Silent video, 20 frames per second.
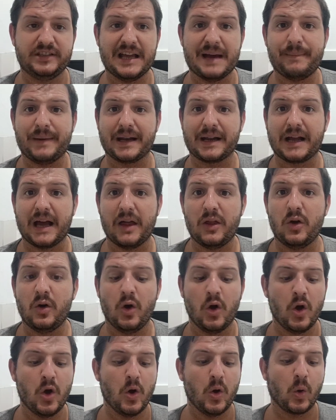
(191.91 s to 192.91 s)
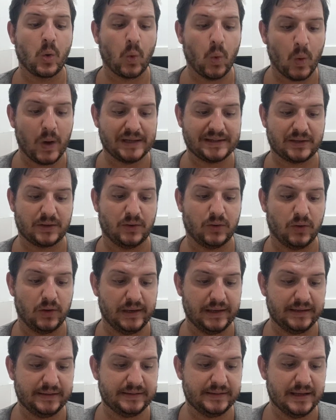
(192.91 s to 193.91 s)
y ha marcado 4
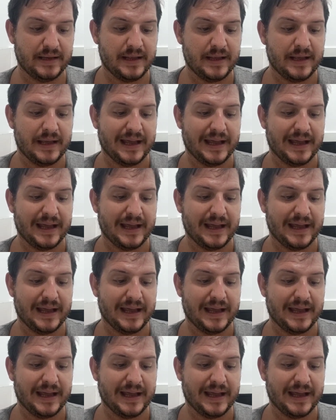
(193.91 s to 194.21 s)
goles.